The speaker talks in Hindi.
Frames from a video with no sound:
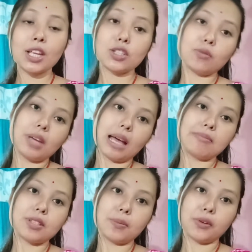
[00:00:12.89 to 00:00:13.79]
सो मैं आप
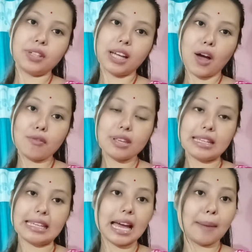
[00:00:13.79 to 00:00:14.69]
सबको दिखाऊंगी कि
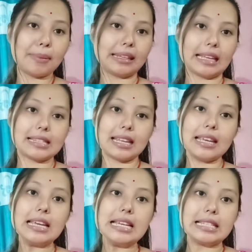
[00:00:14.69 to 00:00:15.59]
यहाँ पे कैसे
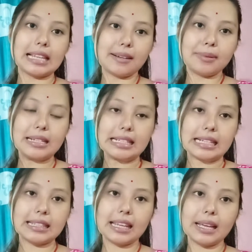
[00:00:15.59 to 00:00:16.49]
सेलिब्रेट
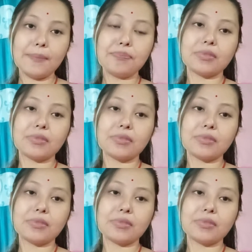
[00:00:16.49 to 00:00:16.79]
करते हैं